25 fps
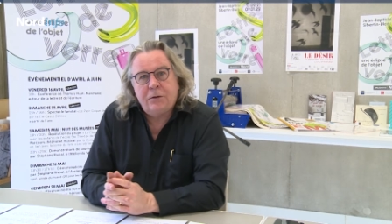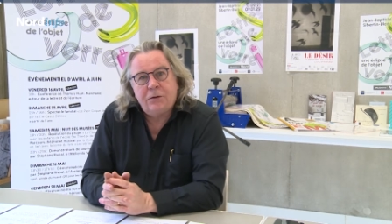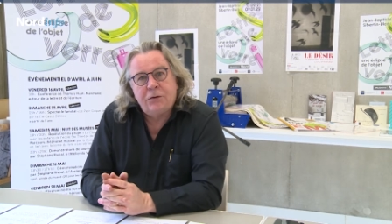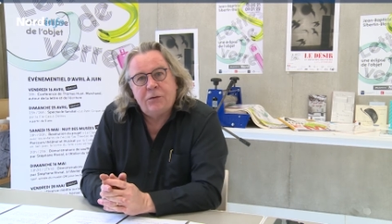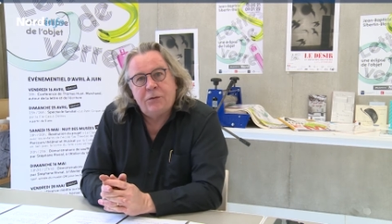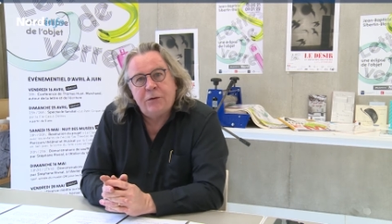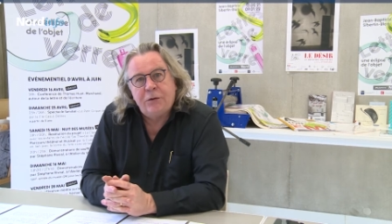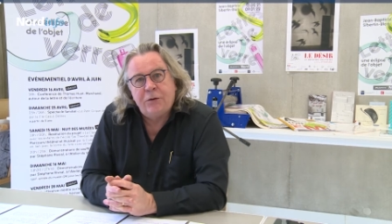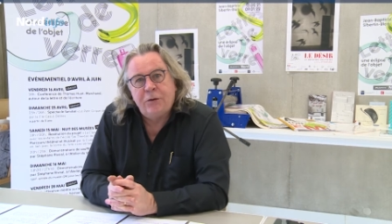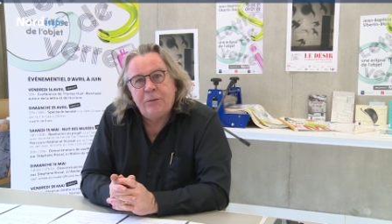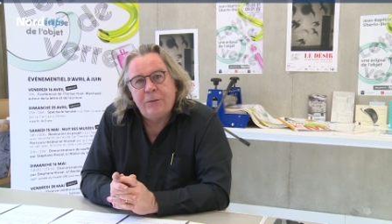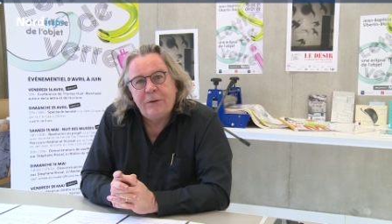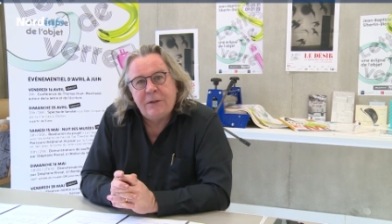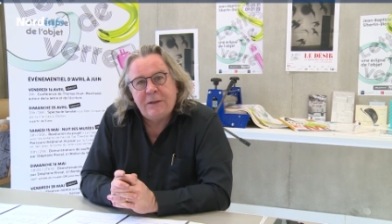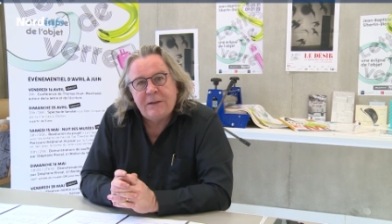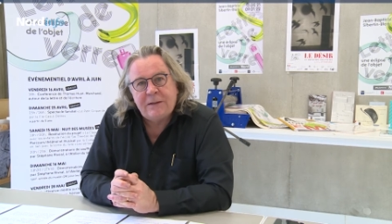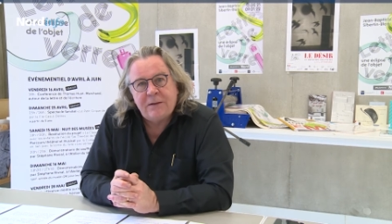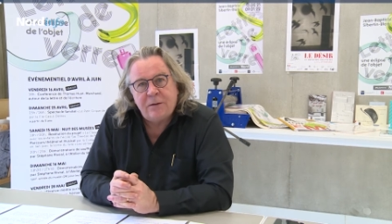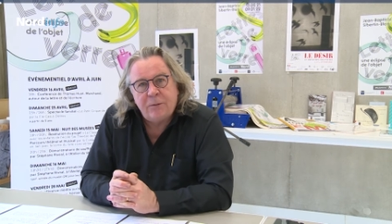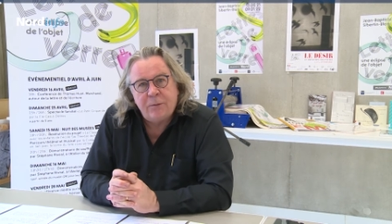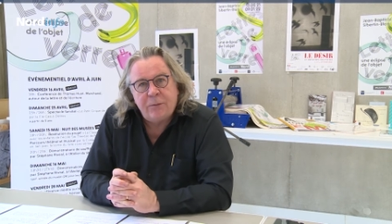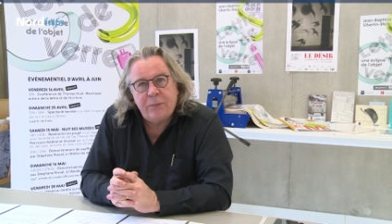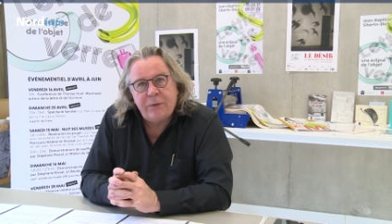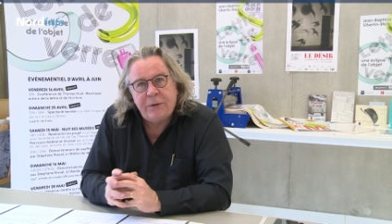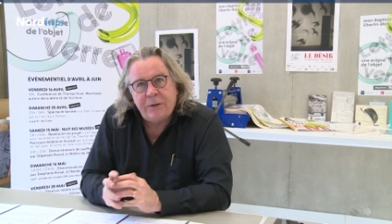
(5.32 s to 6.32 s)
je suis Dominique
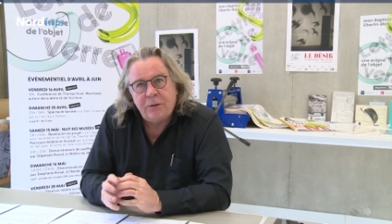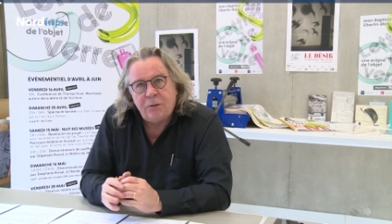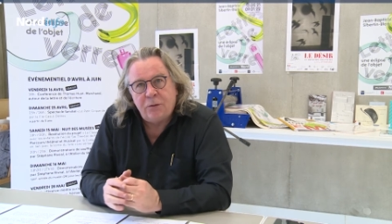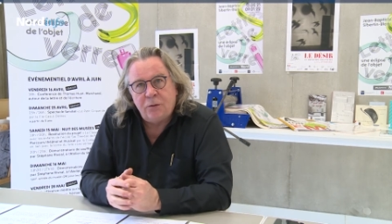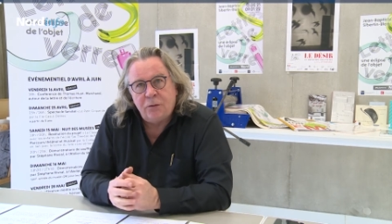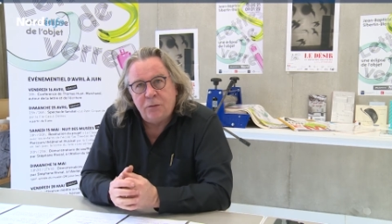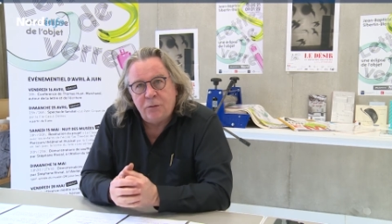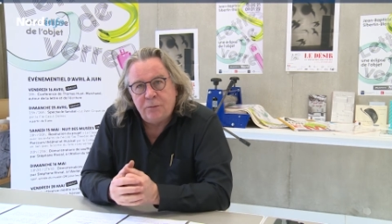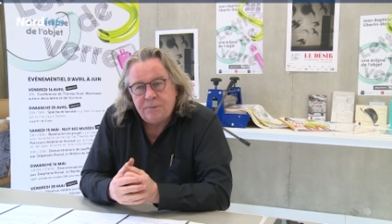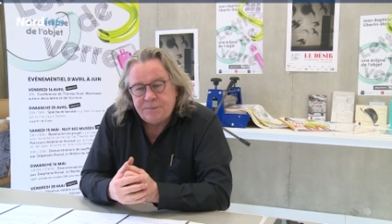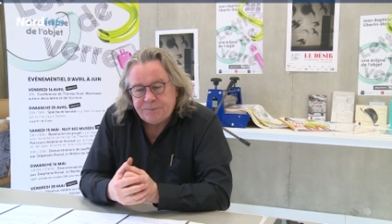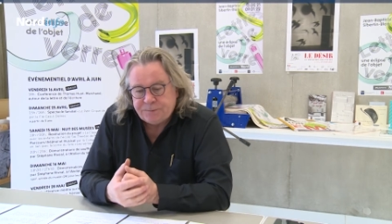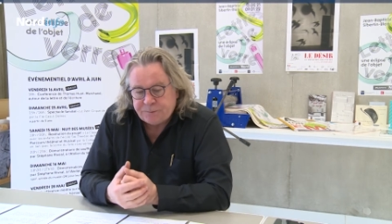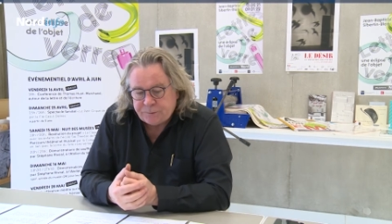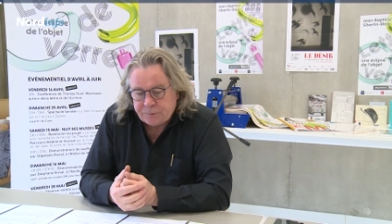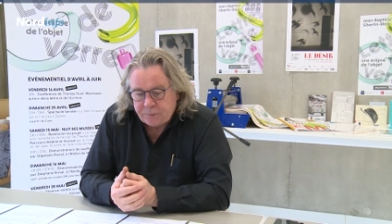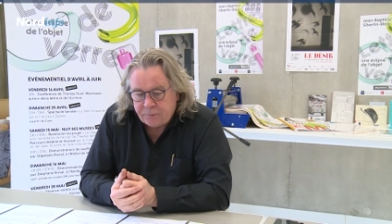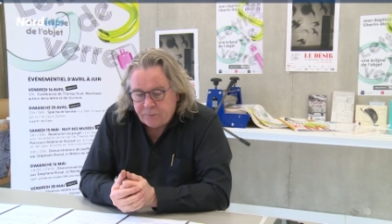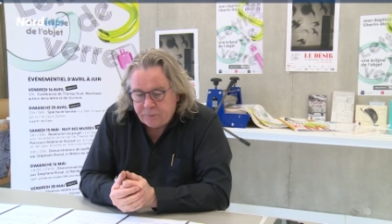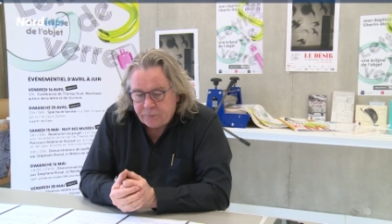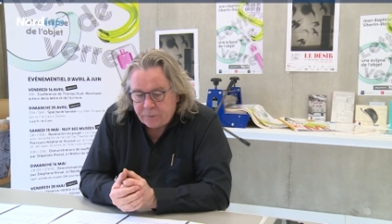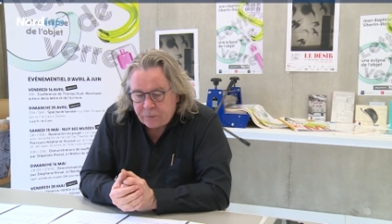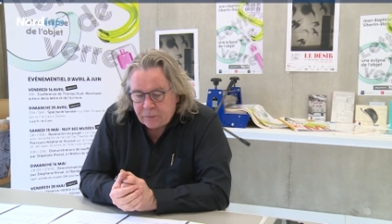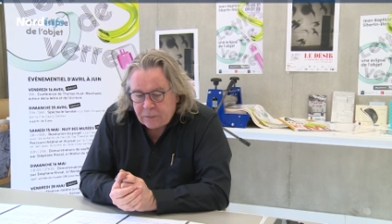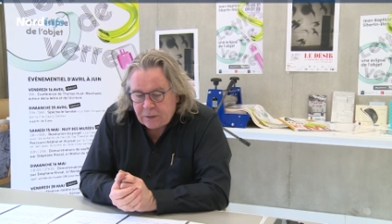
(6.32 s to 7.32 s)
Sampiero.
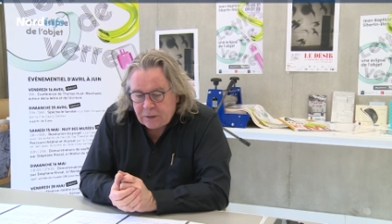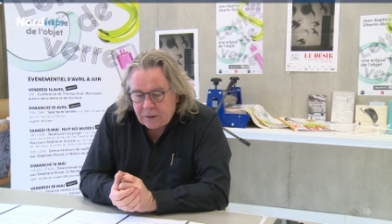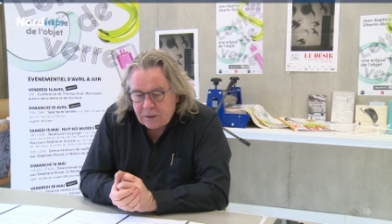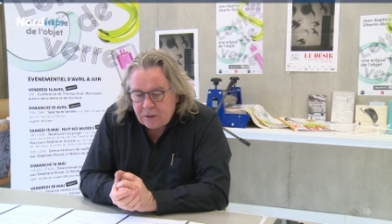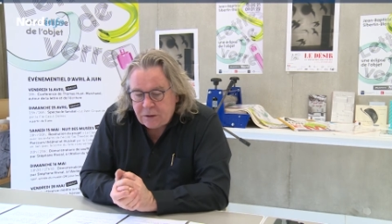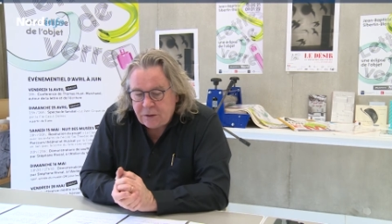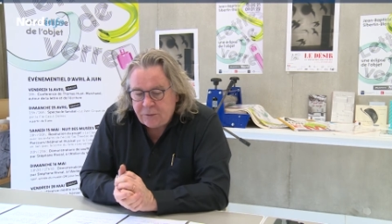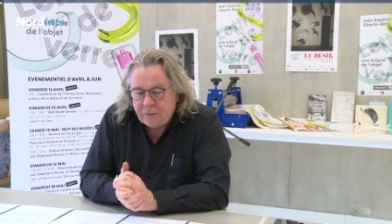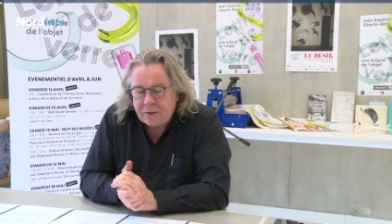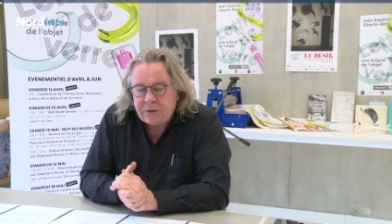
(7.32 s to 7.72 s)
Je